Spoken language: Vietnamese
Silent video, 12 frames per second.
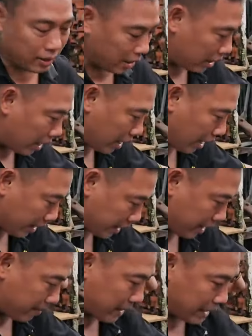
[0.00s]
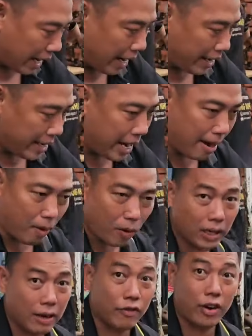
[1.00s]
cho nên là anh chị mình xài ở nhà
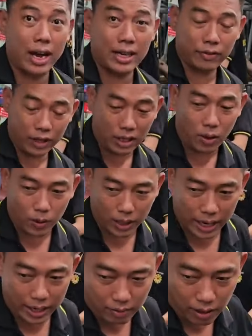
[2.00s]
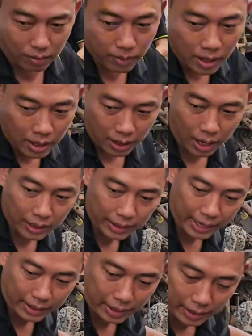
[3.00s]
4 năm van nó vẫn ok đúng không đó
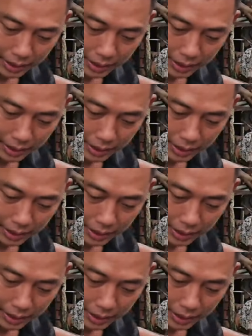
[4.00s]
test cho